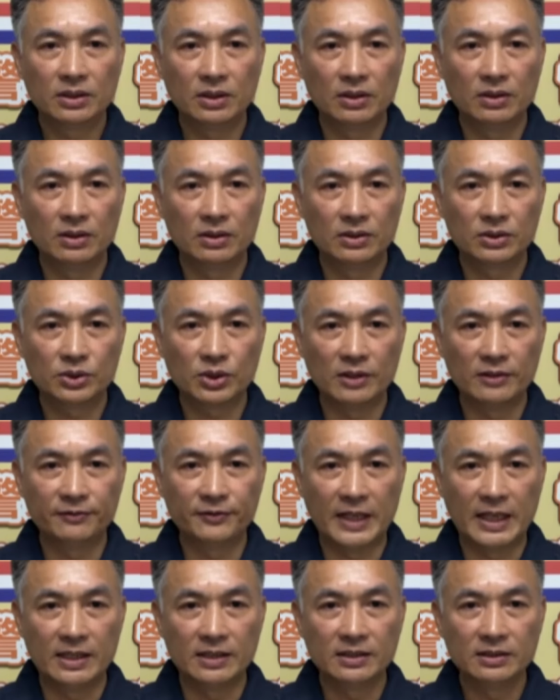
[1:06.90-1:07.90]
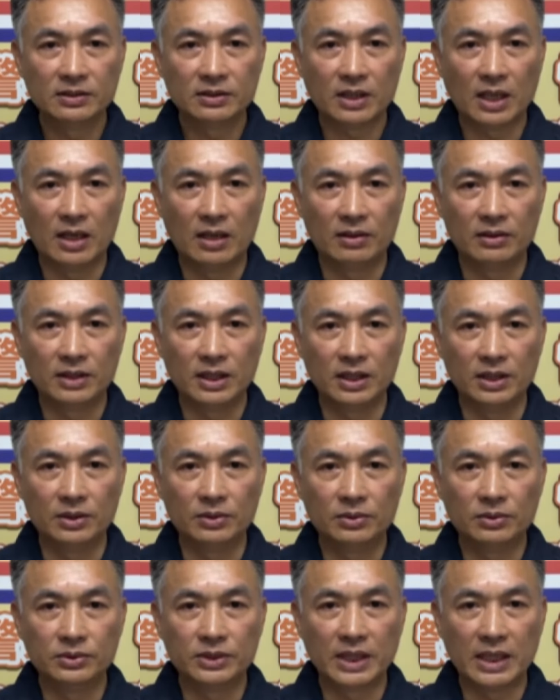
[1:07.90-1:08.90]
斗殴双方逃逸，
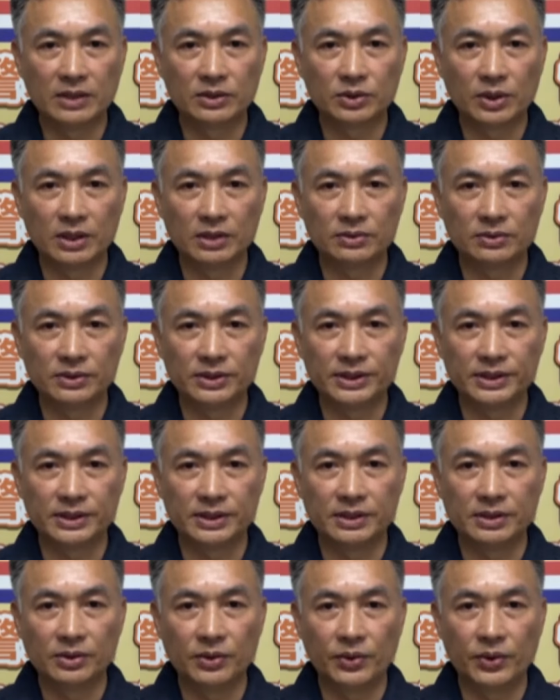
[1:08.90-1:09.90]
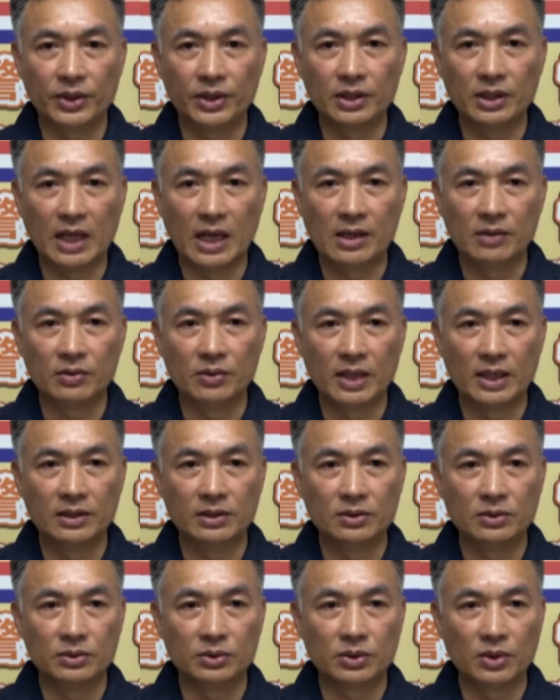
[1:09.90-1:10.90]
互相追逐时于南
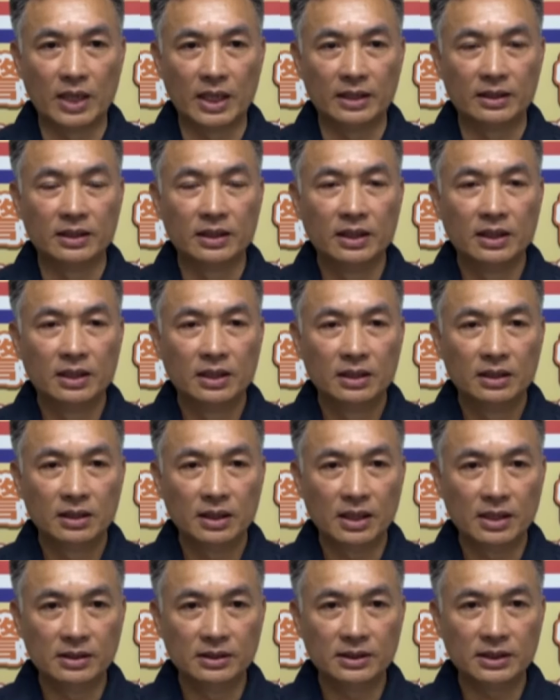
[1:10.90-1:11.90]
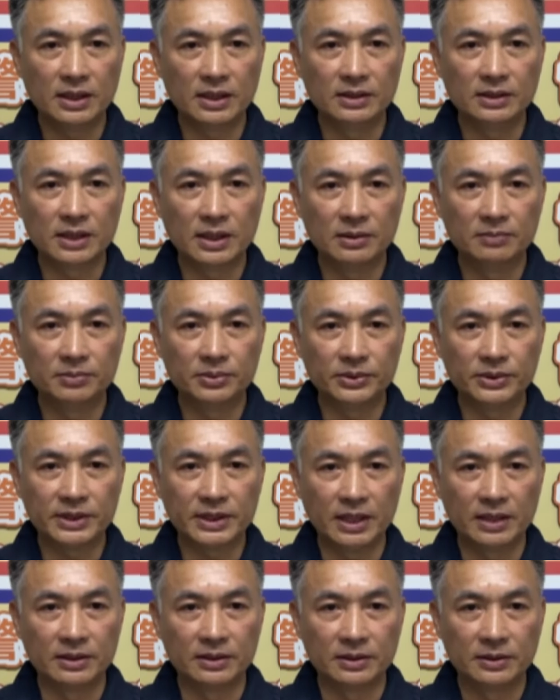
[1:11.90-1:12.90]
湾路段因行车不
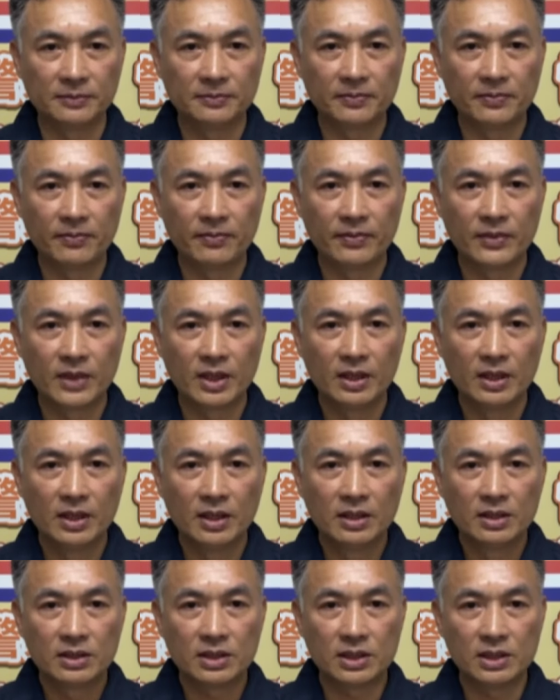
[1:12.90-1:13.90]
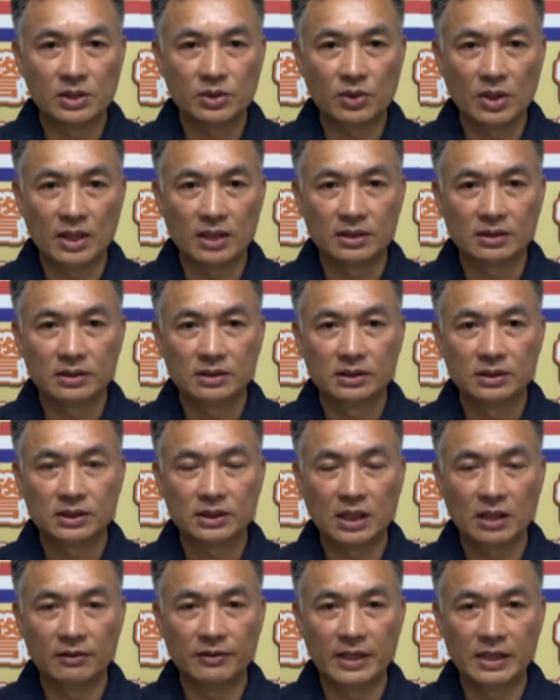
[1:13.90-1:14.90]
慎，自撞
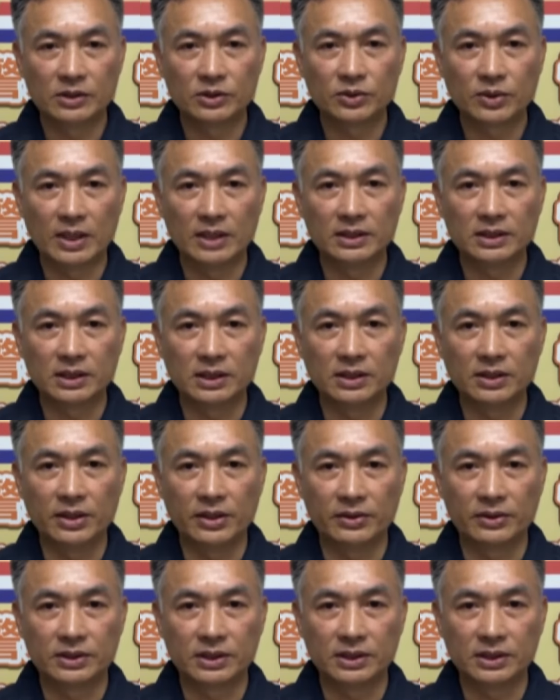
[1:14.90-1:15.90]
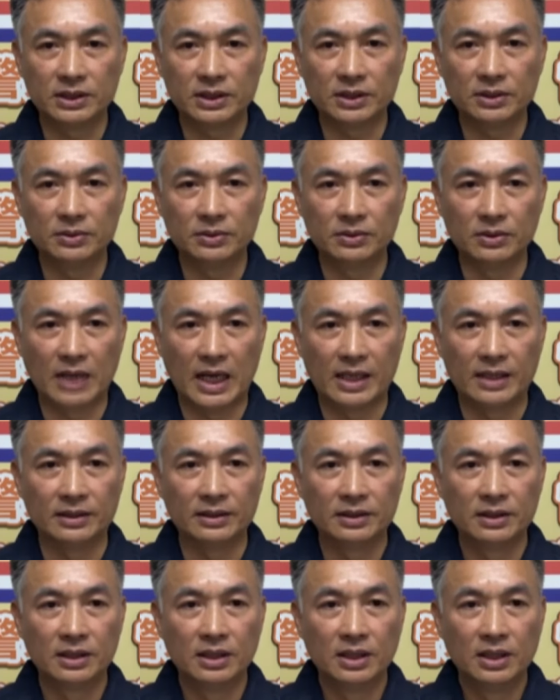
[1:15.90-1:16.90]
消防栓及扭折西护
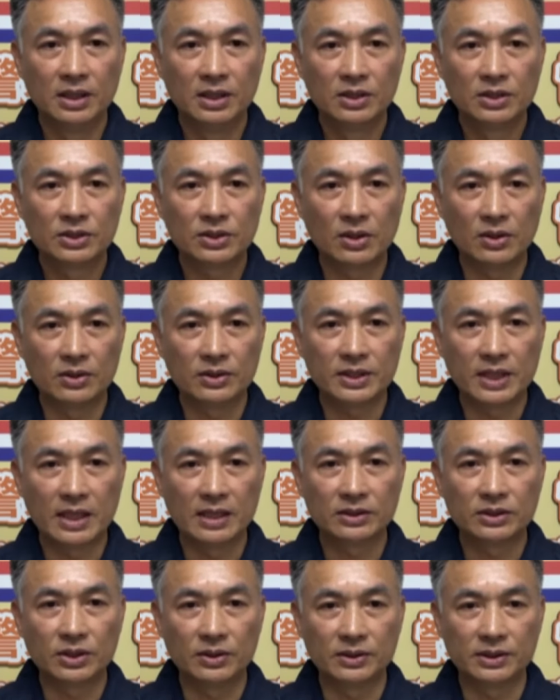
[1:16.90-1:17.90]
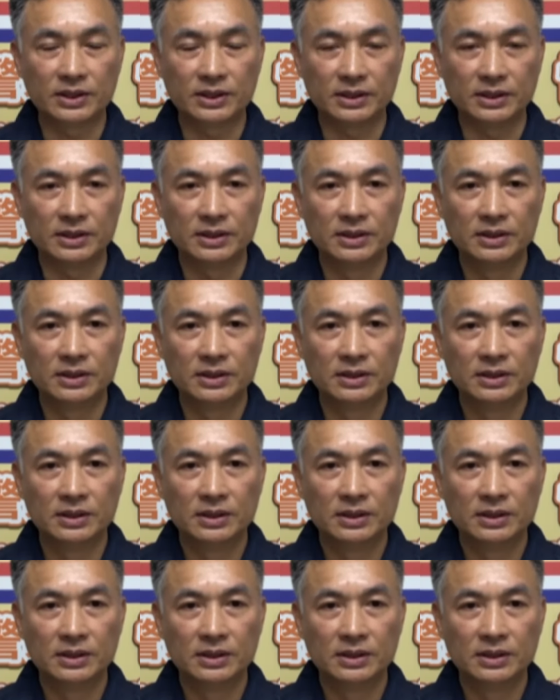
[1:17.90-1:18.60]
栏。受伤救治，